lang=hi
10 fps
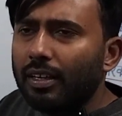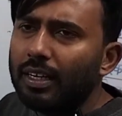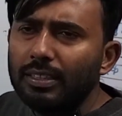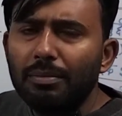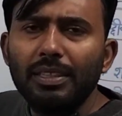
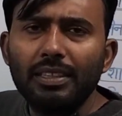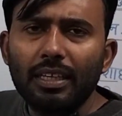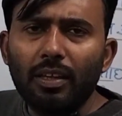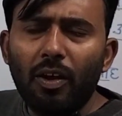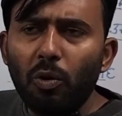राजा बन
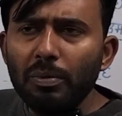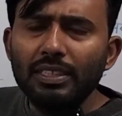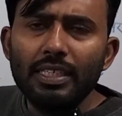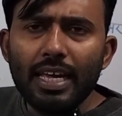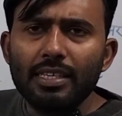जाता है ओ
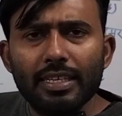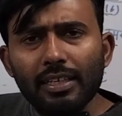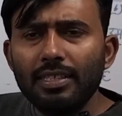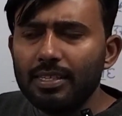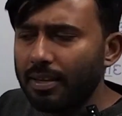बी सी एस
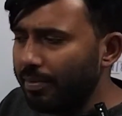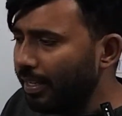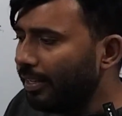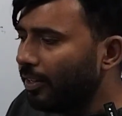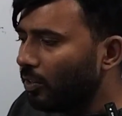सी किसी से
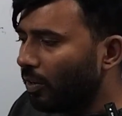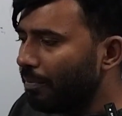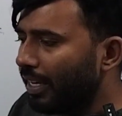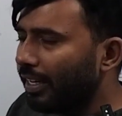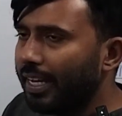भी तो
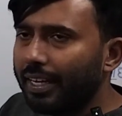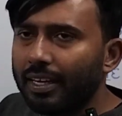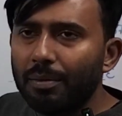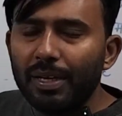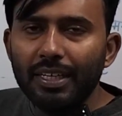हम ये
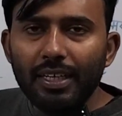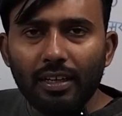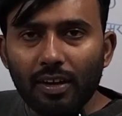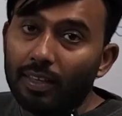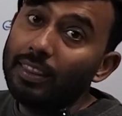कहेंगे कि भाई
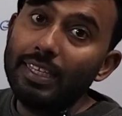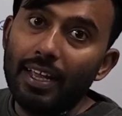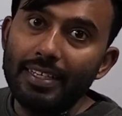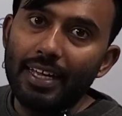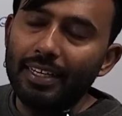ये
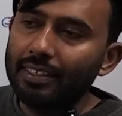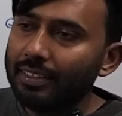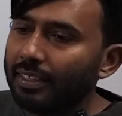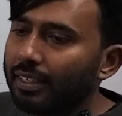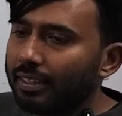क्रांति आई है एक
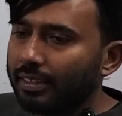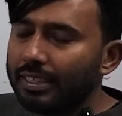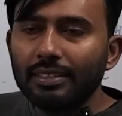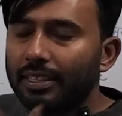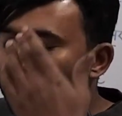
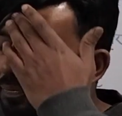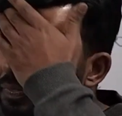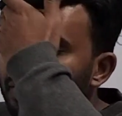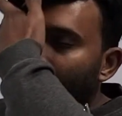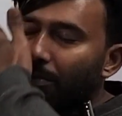कि जैसे
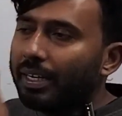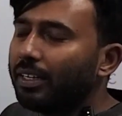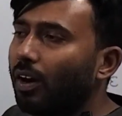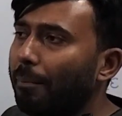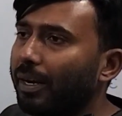कि
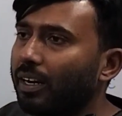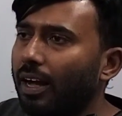भाई अपर